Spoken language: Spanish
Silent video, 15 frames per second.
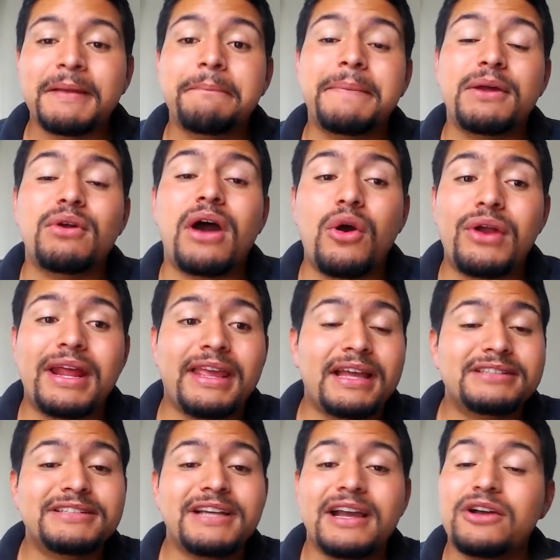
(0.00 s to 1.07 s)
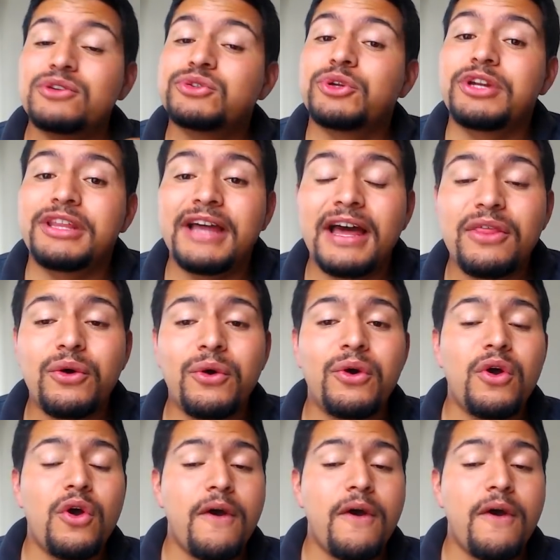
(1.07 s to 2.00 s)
pero ahora ya se ha consolidado,